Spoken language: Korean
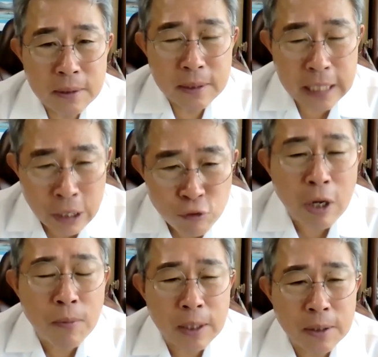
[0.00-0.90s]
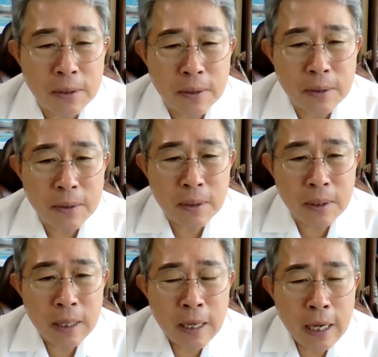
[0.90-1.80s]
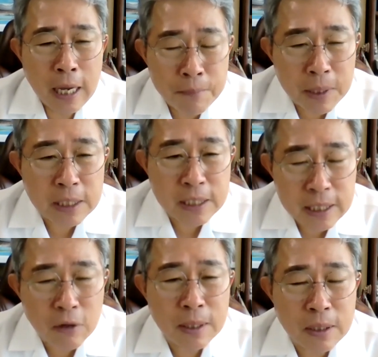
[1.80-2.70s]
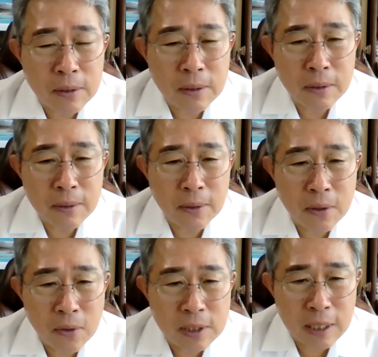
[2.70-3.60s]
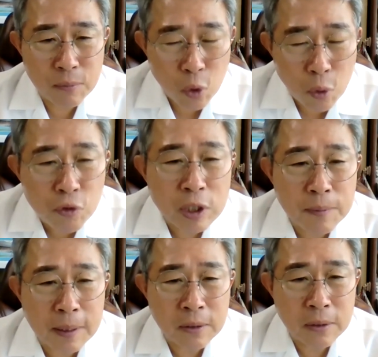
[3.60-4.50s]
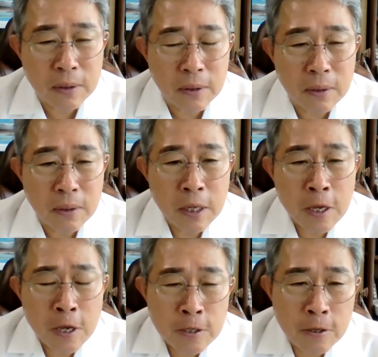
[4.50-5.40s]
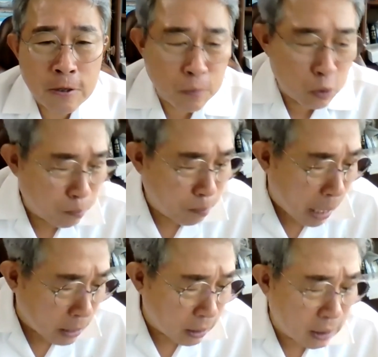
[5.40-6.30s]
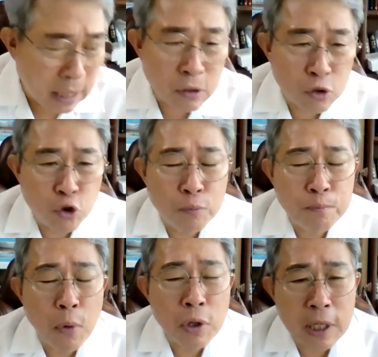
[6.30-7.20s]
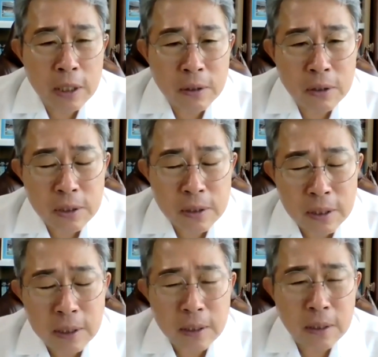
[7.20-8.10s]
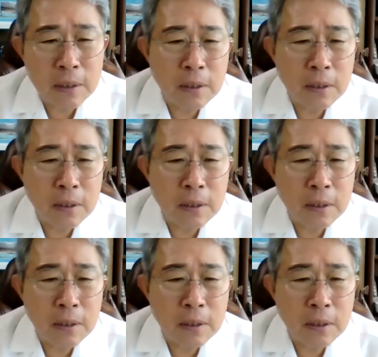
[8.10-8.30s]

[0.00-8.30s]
나누라고 받은 거예요. 함께 쓰라고 받은 거예요. 어려운 사람 돕기 위해서 받은 거예요. 여러분, 받았다는 축복이라는 것은